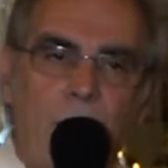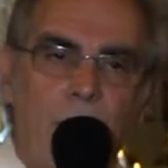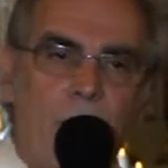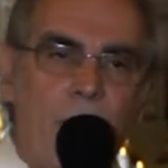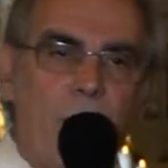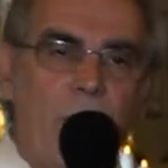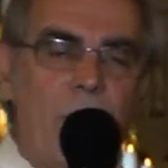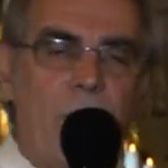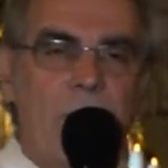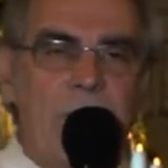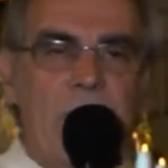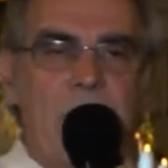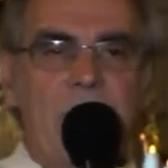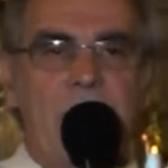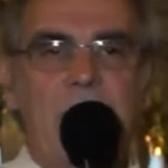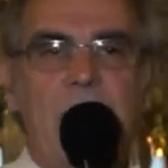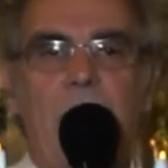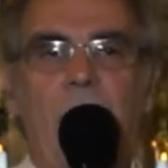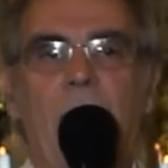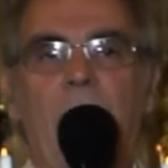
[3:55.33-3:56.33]
com Nossa
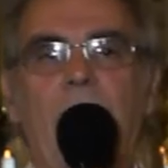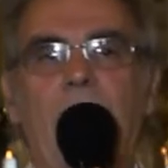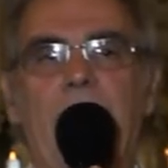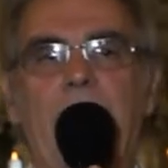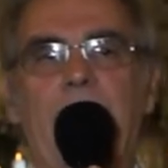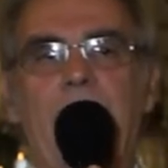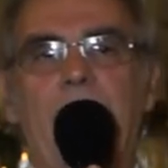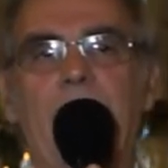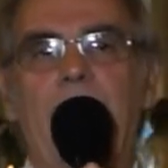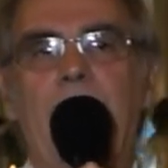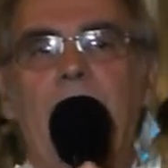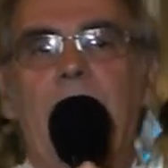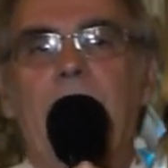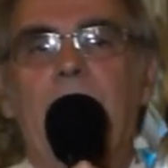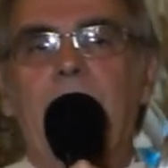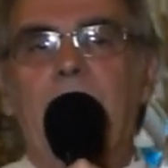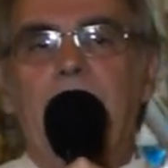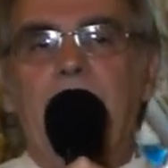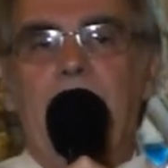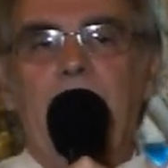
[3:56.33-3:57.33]
Senhora,
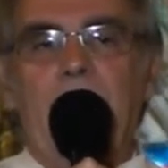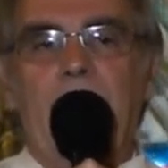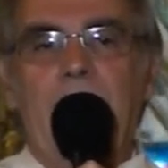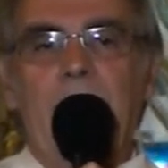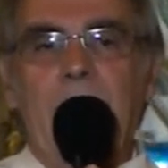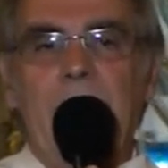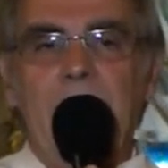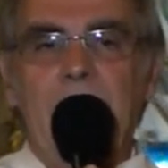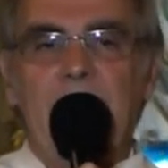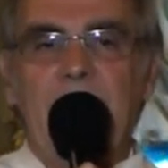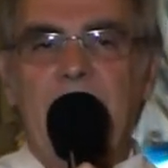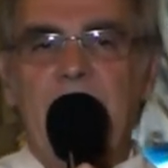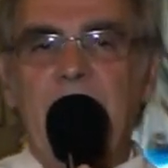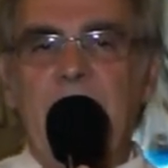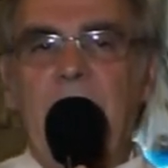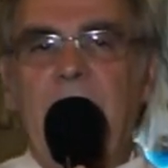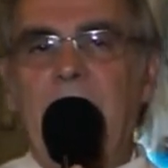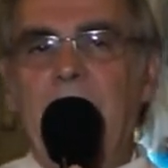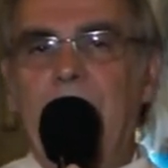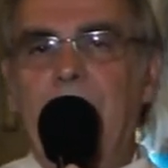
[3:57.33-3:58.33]
ele
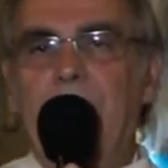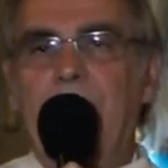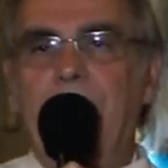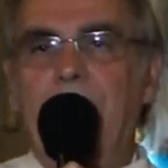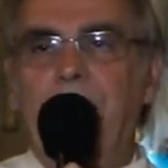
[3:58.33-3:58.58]
tinha